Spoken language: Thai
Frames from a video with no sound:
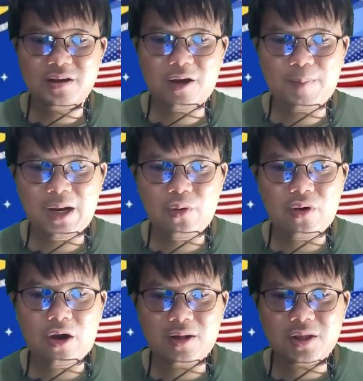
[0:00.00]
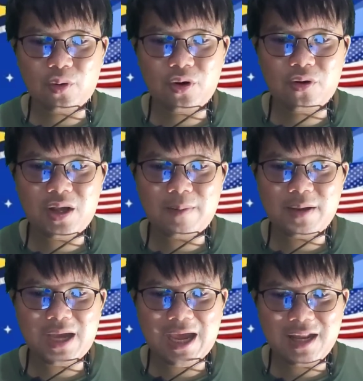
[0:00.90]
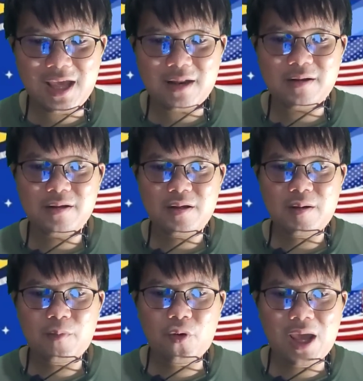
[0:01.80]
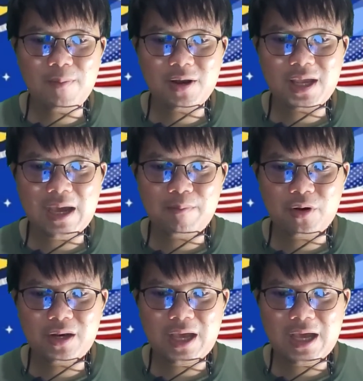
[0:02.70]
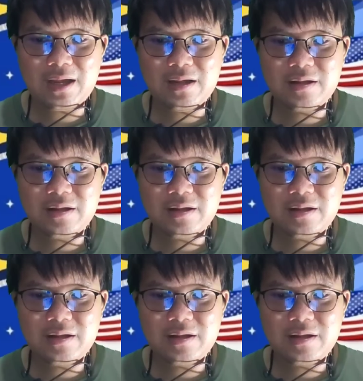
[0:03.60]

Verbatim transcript: ก็บรรลุข้อตกลงกับ Guardian ผู้ให้บริการบนทาง